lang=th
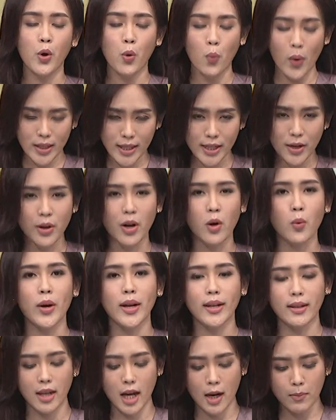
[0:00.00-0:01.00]
วชิรวิ
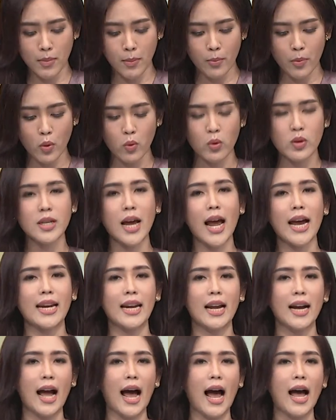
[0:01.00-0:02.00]
ทย์เลิศบำรุงชัย
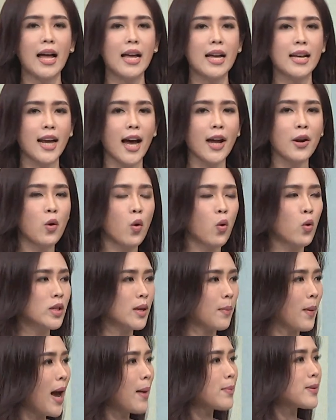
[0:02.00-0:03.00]
นะคะ ถ้าดูส
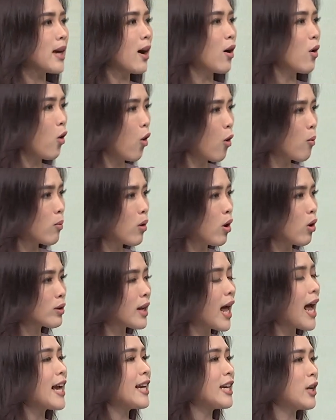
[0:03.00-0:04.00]
ภาพสังคมของ
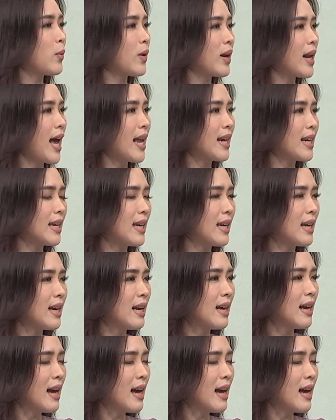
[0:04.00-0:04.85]
ไทยในเวลานี้